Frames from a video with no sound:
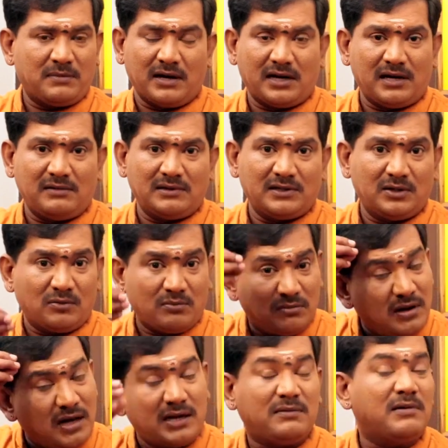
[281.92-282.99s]
மக்கள் வந்து ரொம்ப
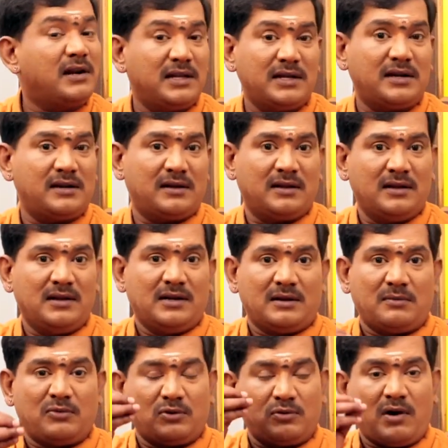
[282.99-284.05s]
அறிவாளிகள்
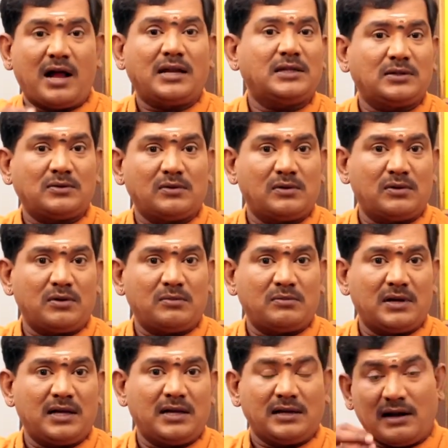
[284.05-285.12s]
நம்ம ஒரு வார்த்தை
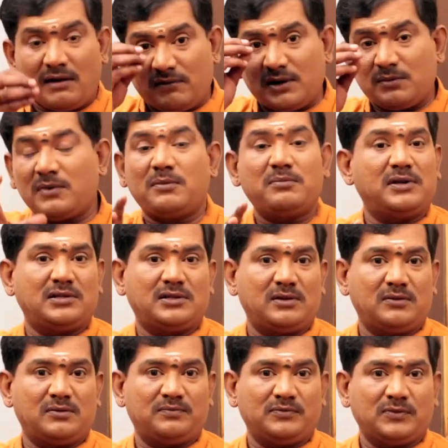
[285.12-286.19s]
சொல்கிறோம்னா கவனமாக
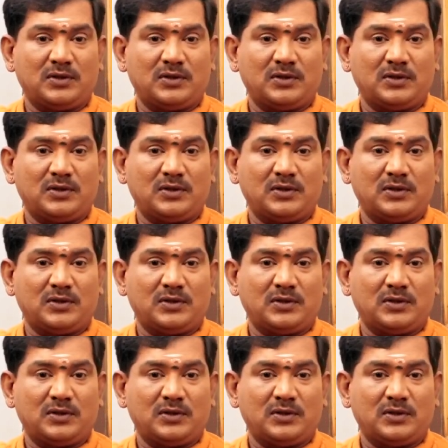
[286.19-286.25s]
பேசணும்